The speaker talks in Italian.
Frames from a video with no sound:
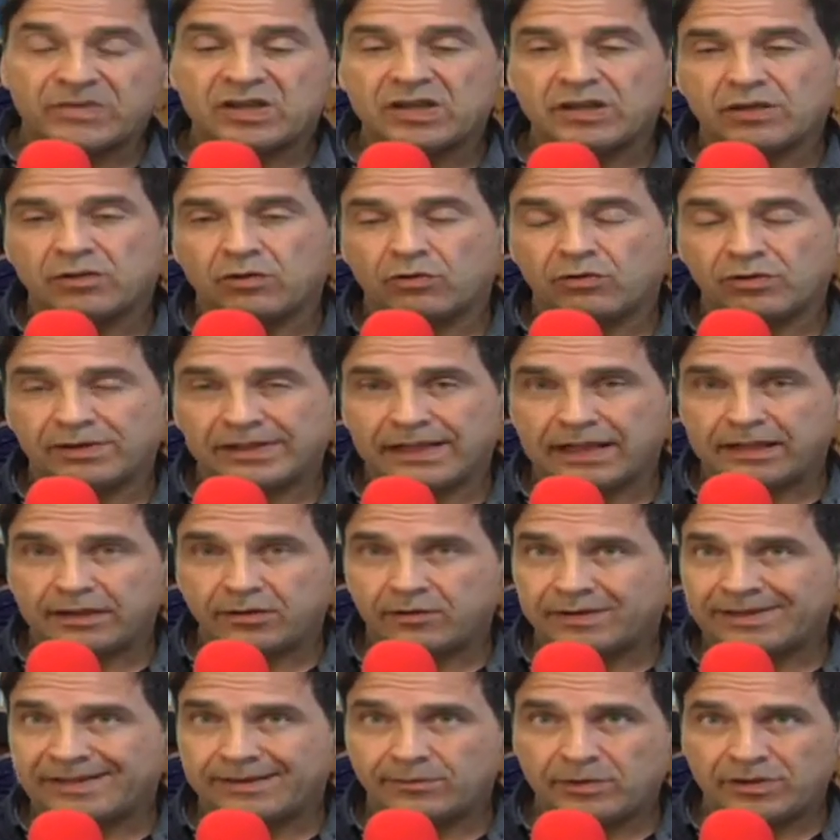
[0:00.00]
Ci sono state
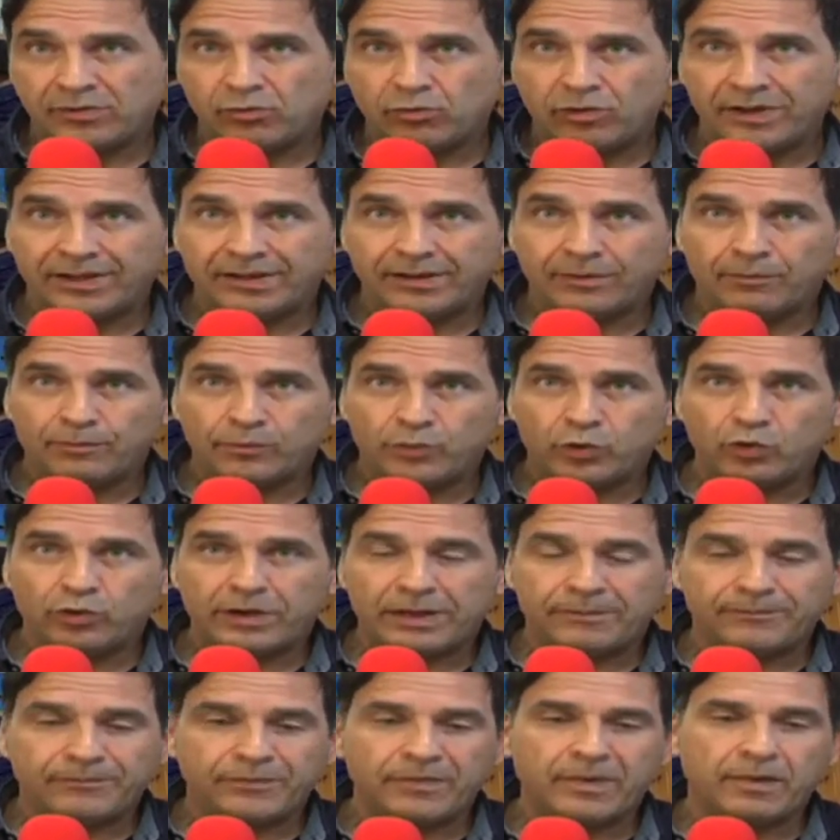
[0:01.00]
queste misure
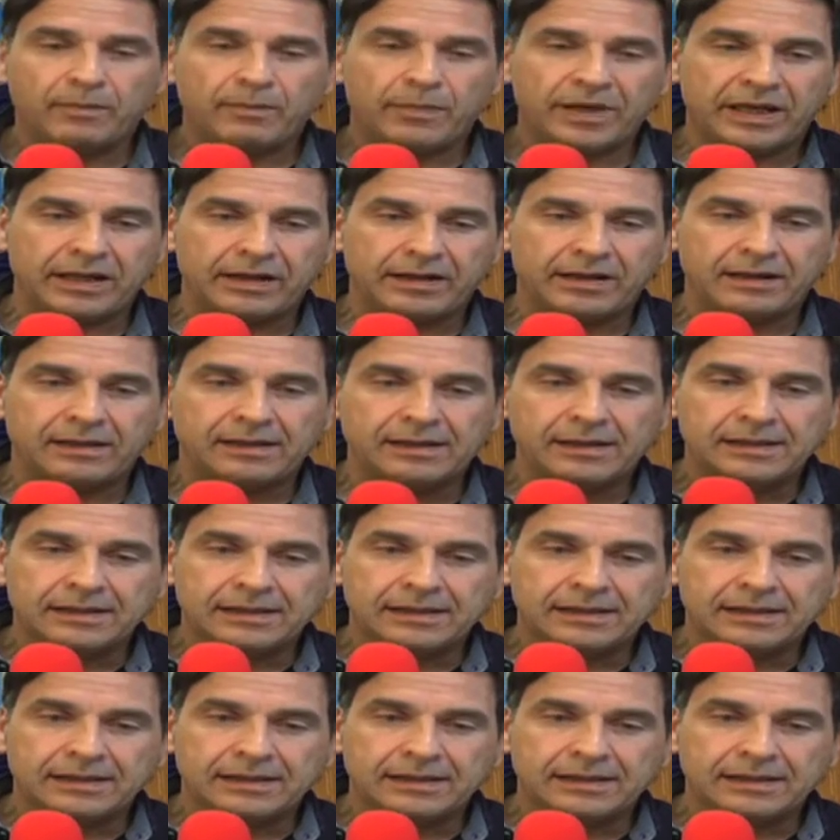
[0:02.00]
tampone per